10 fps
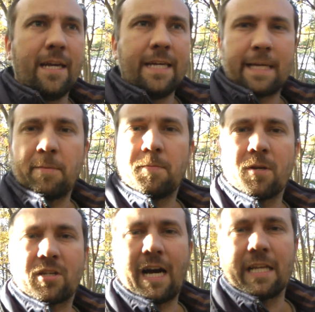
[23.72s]
jakimś
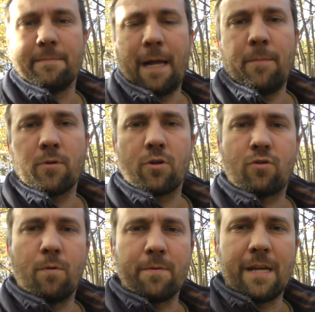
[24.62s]
mieszkaniem, albo do
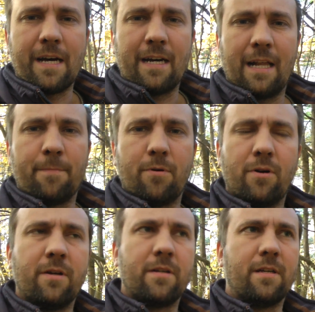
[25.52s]
kupna, albo
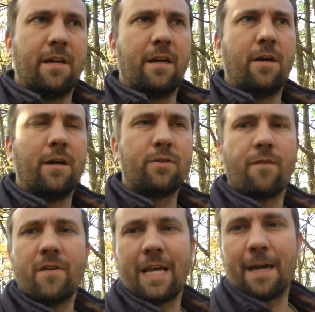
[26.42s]
do
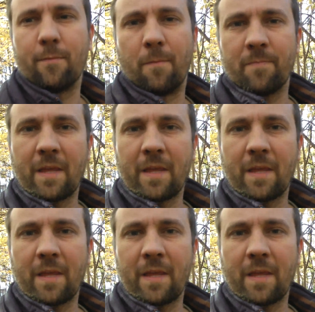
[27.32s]
wynajmu.